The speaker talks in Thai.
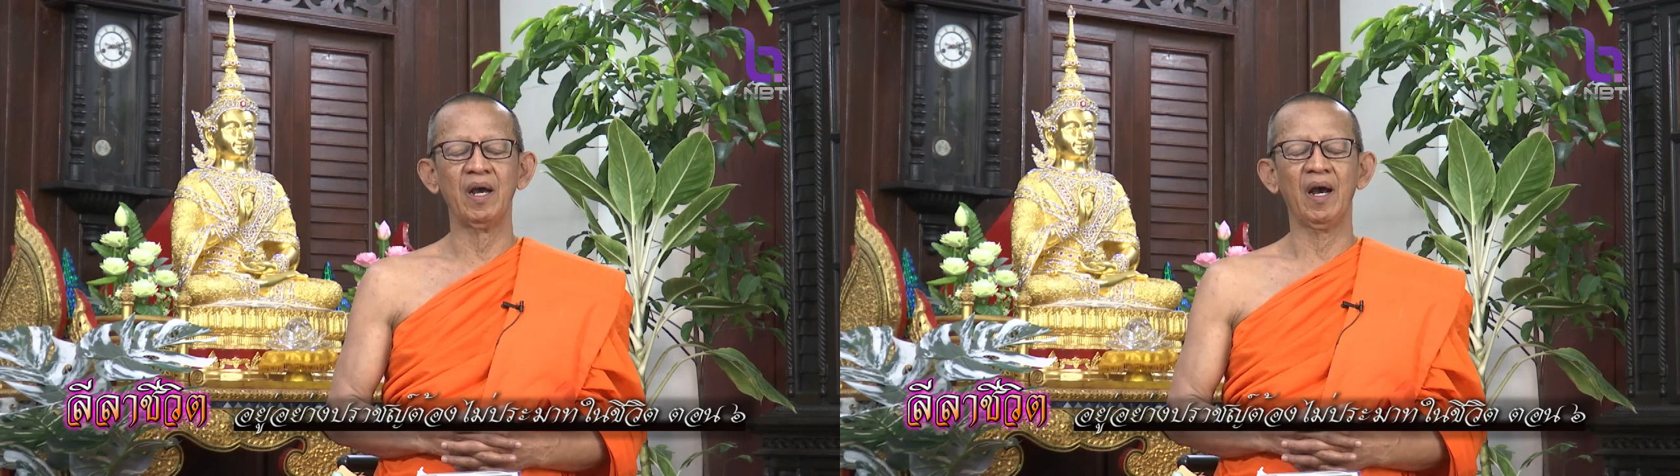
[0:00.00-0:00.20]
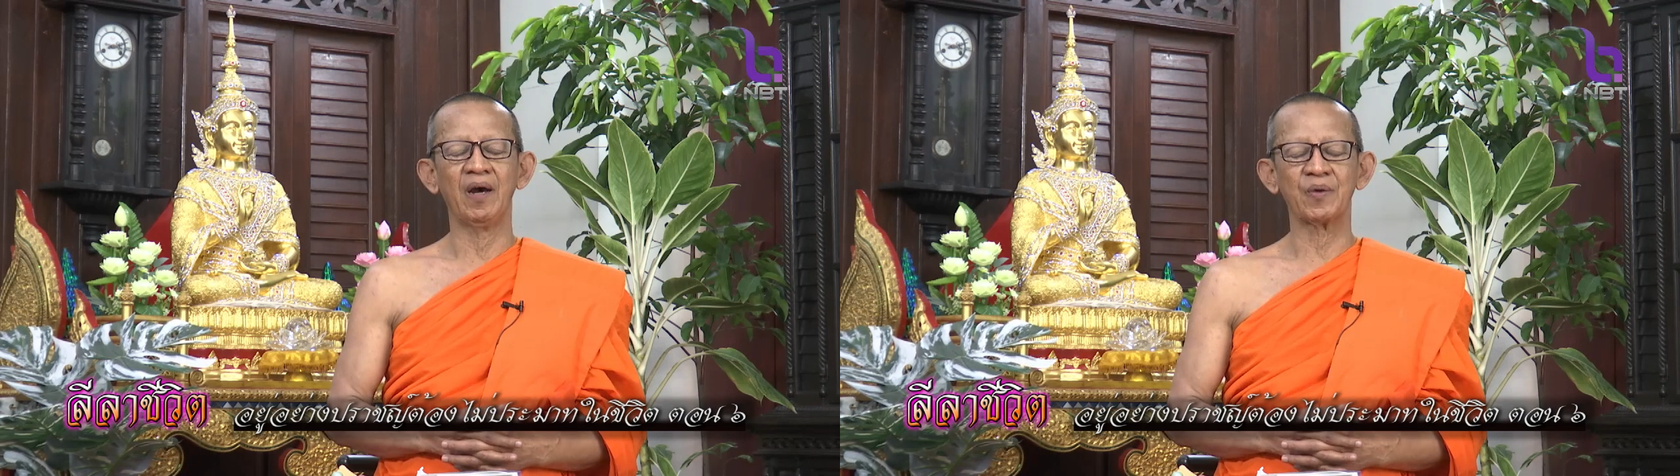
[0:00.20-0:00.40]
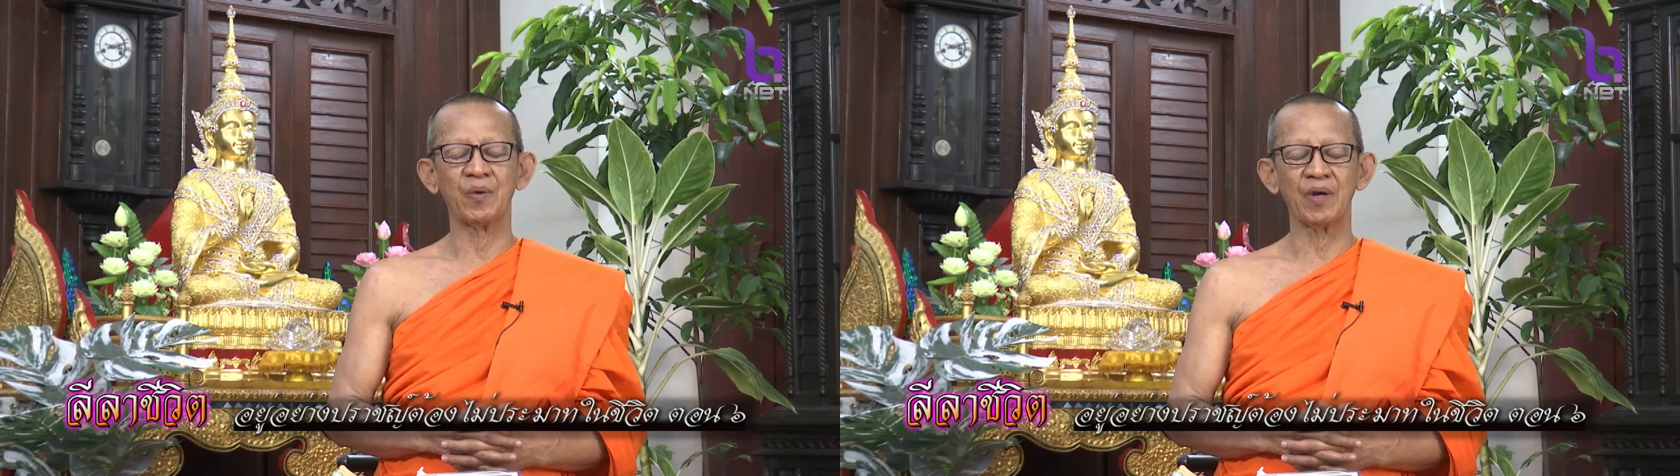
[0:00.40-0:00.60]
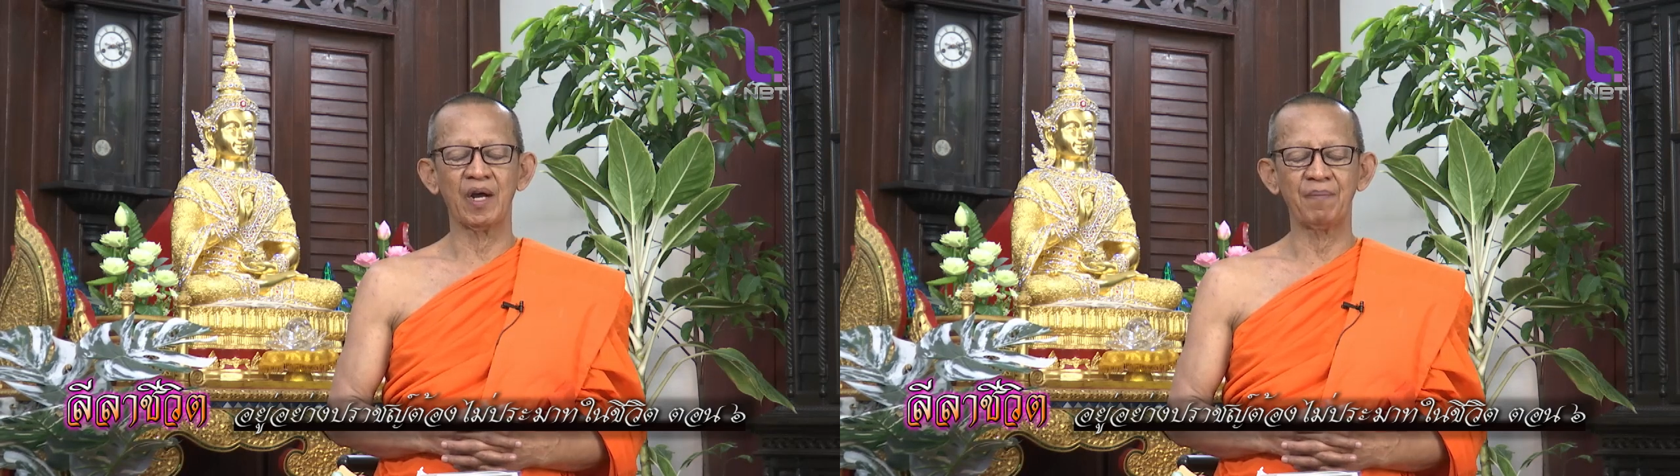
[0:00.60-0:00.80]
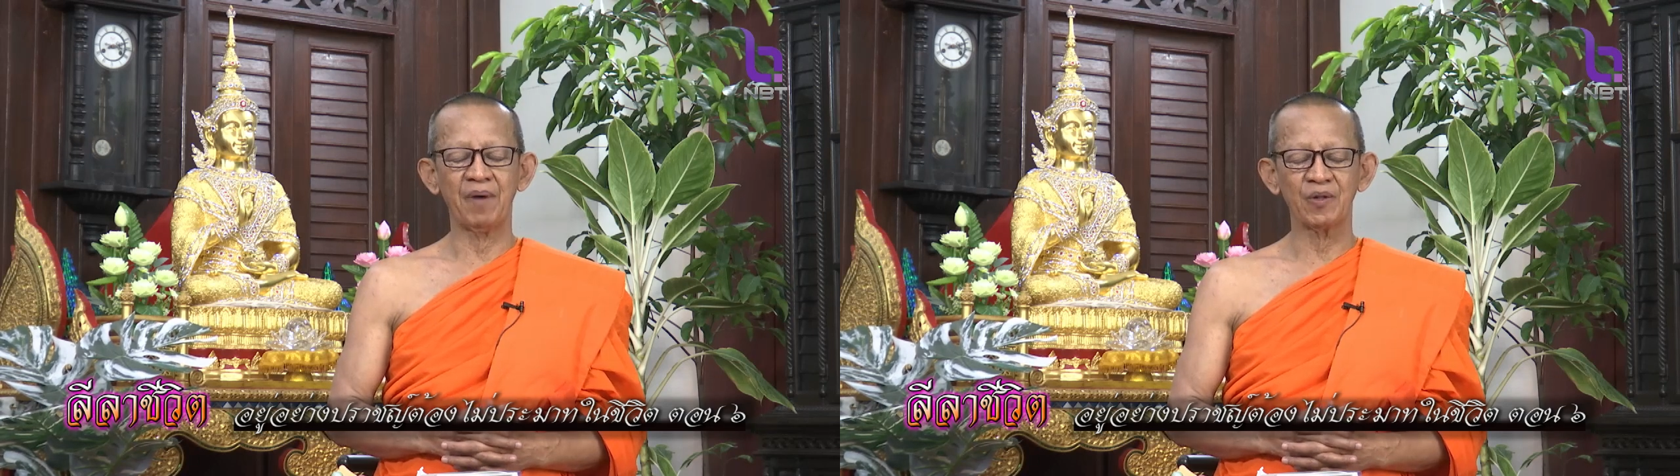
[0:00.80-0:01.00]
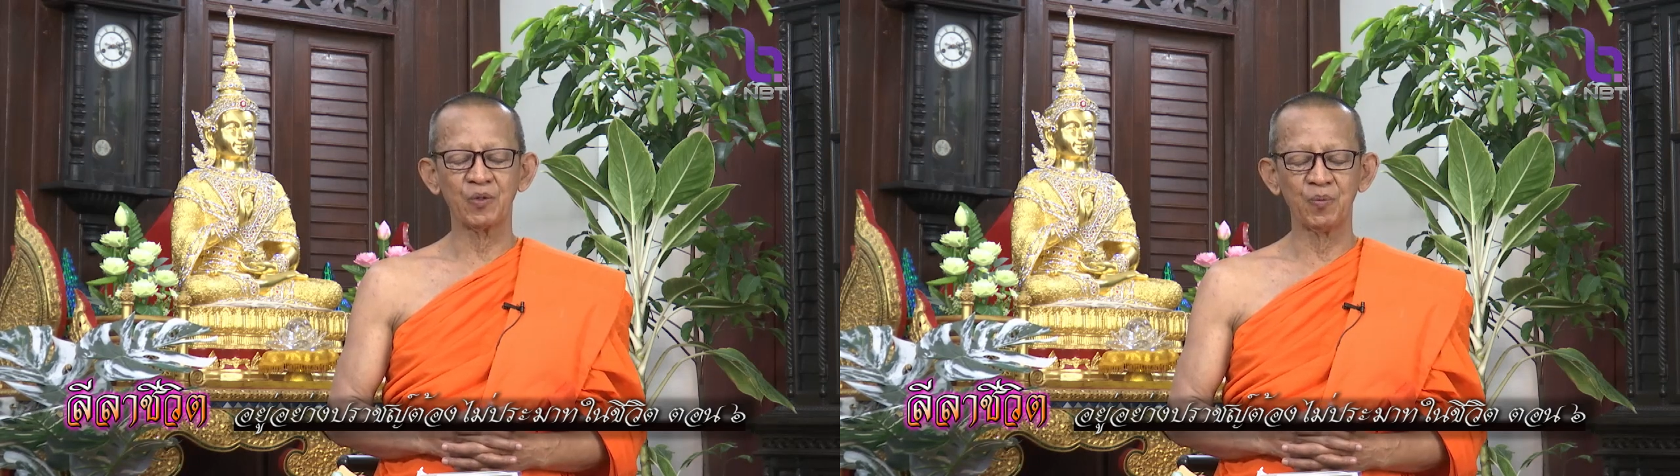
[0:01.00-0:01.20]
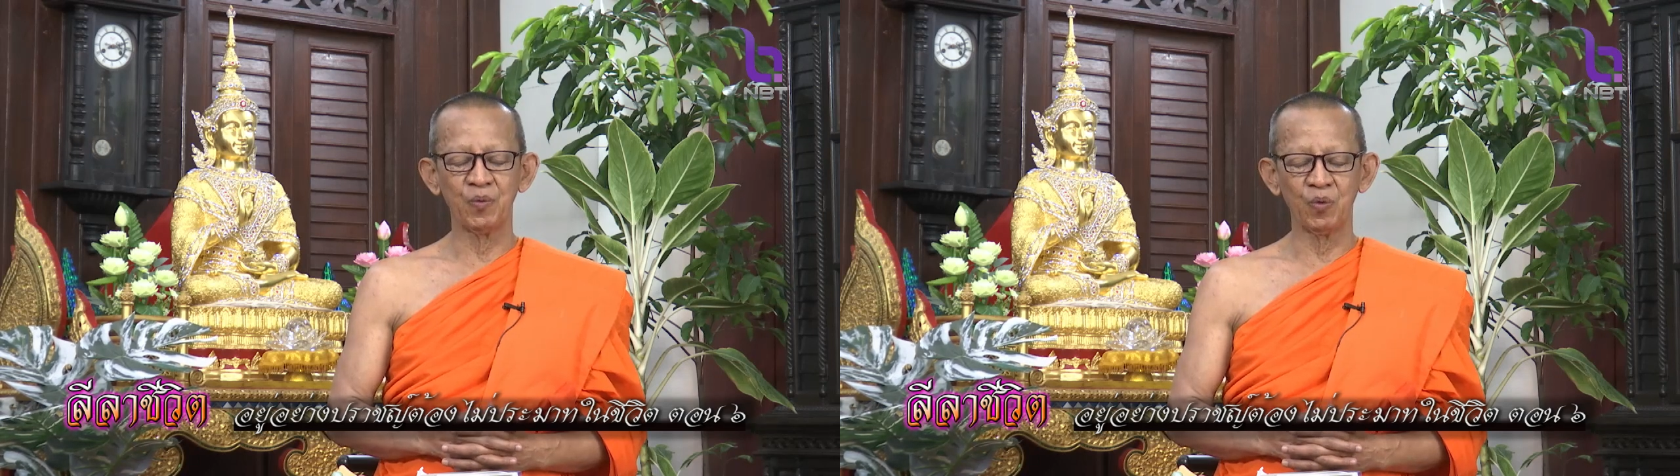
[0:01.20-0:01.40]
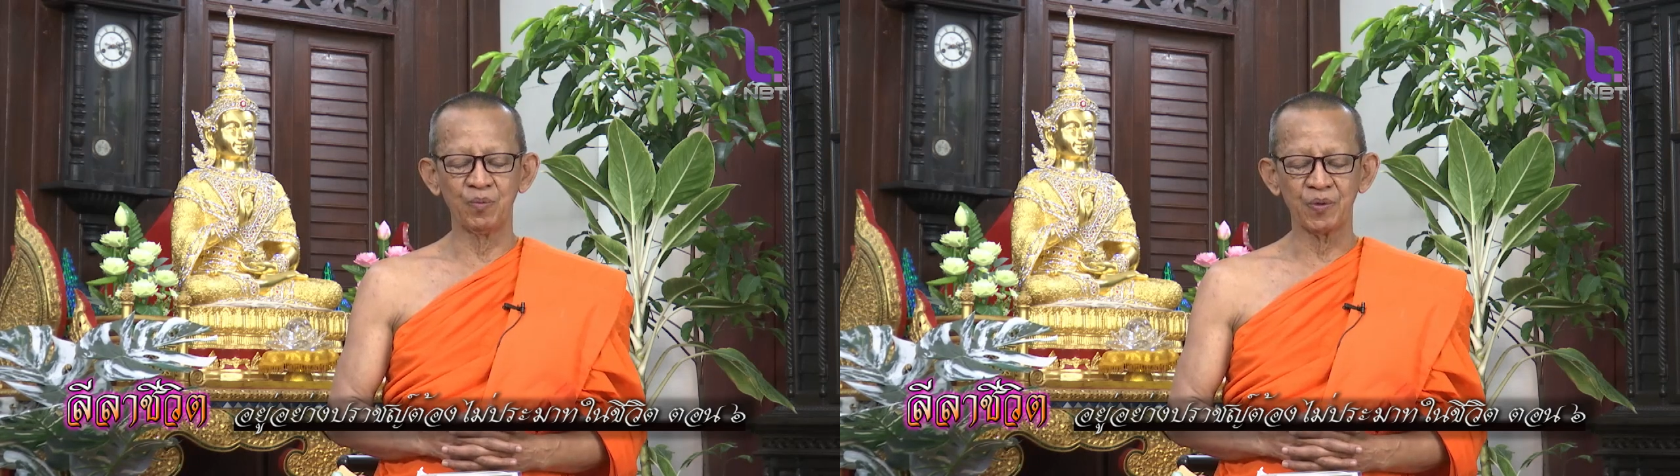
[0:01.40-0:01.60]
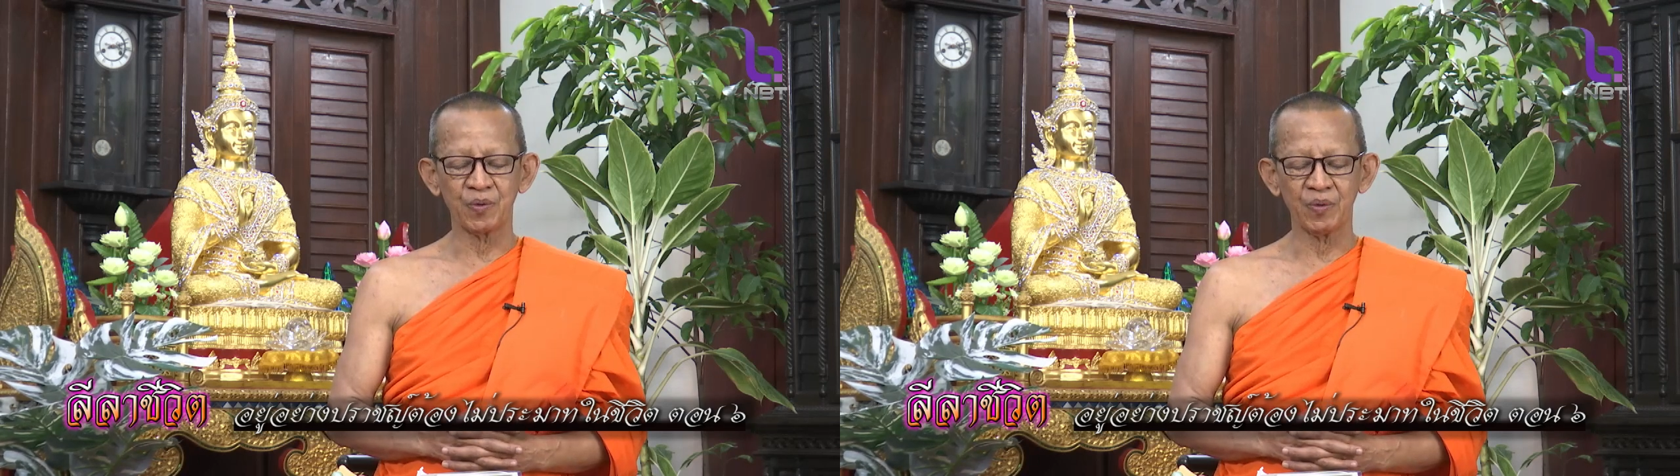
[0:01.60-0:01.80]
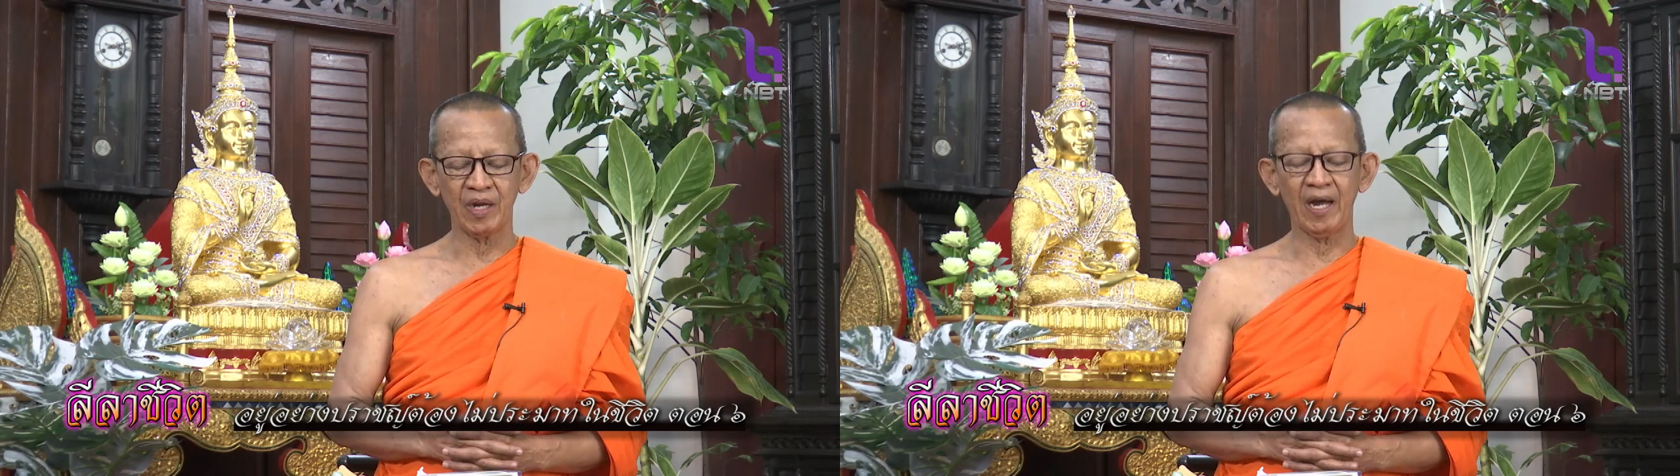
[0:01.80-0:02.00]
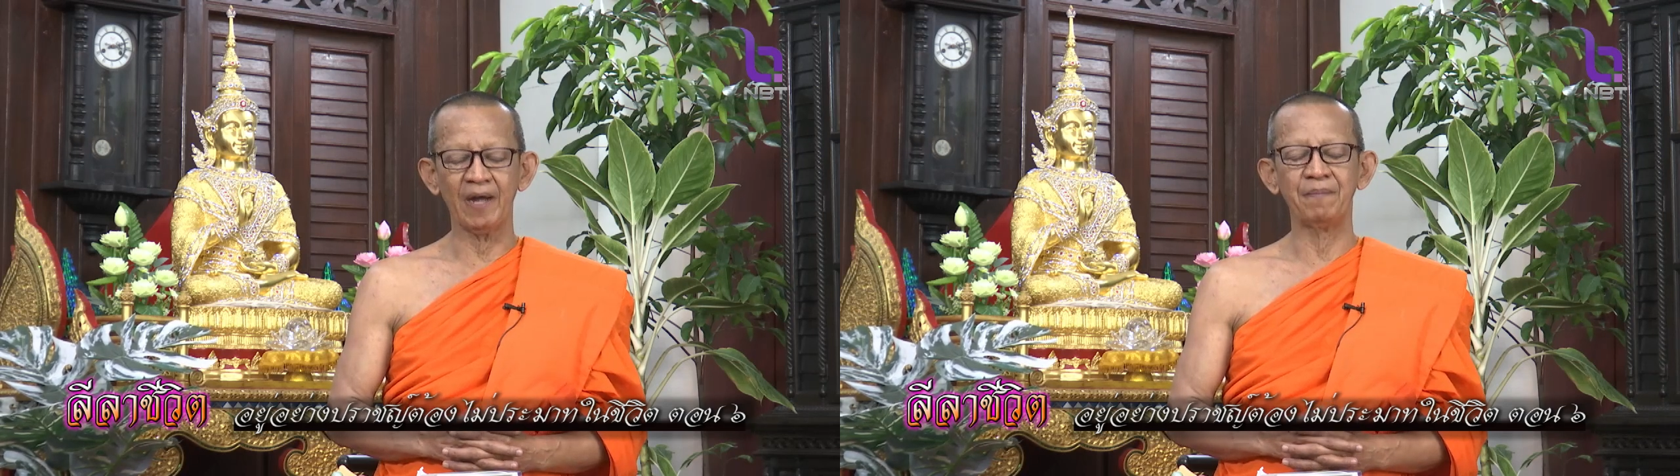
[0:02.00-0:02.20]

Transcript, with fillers: อโรคาพาทุกผู้ไม่รู้ได้